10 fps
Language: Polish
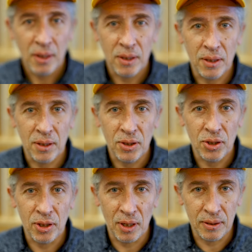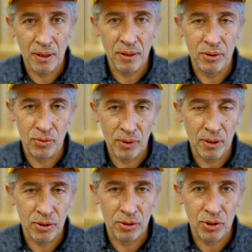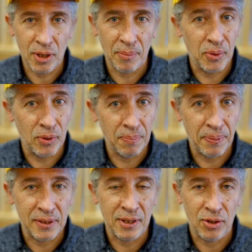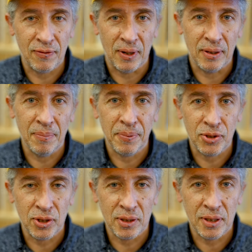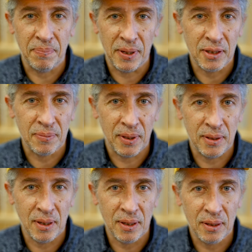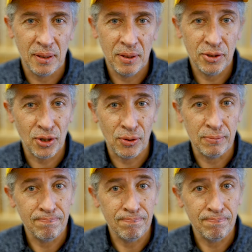I jedna i druga książka były prezentowane podczas BX Media Show.